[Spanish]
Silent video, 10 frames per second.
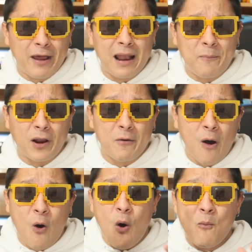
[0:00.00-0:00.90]
ver la
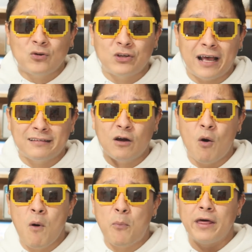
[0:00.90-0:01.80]
prueba, cómo se hace,
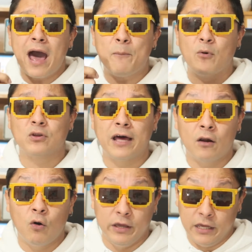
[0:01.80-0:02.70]
cómo puedes
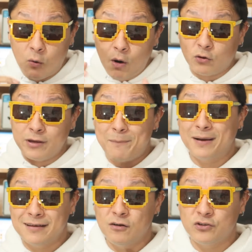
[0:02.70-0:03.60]
apostarlo y cuando ya
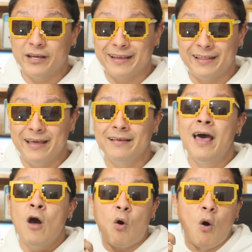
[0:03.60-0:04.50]
pasan los 7 días,
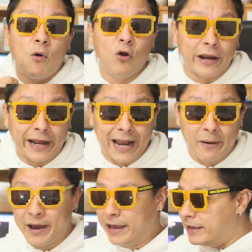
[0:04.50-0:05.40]
cómo lo reclama